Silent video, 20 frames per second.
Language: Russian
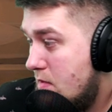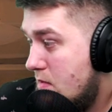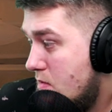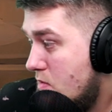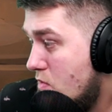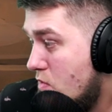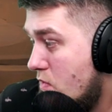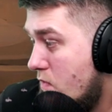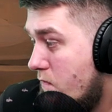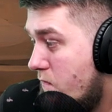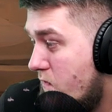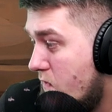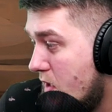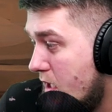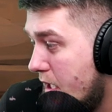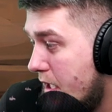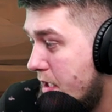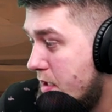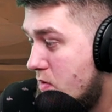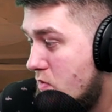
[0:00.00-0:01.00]
Ну,
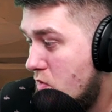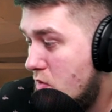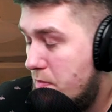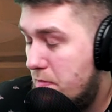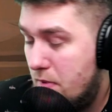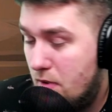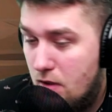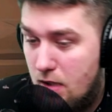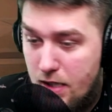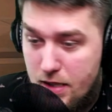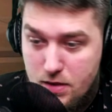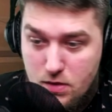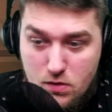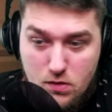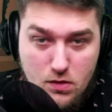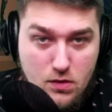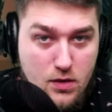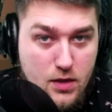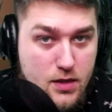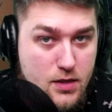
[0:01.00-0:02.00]
Фрея тут была,
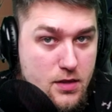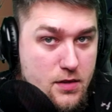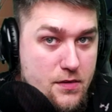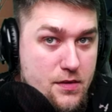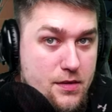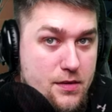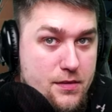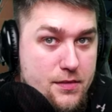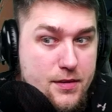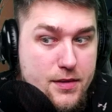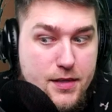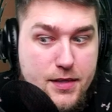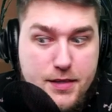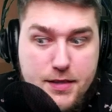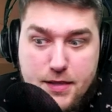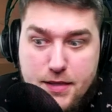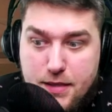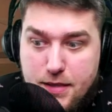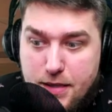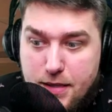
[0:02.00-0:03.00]
но это...
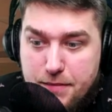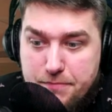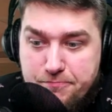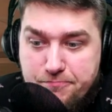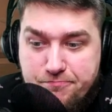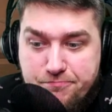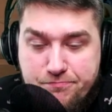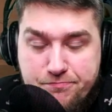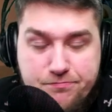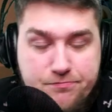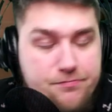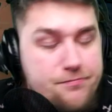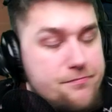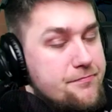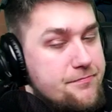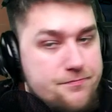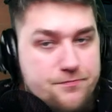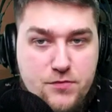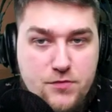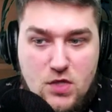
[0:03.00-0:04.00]
Это,
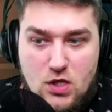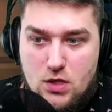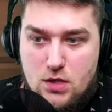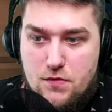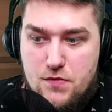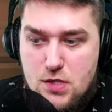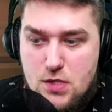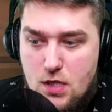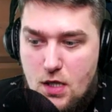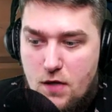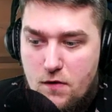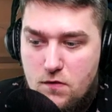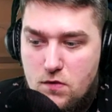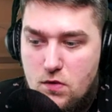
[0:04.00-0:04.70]
это все равно.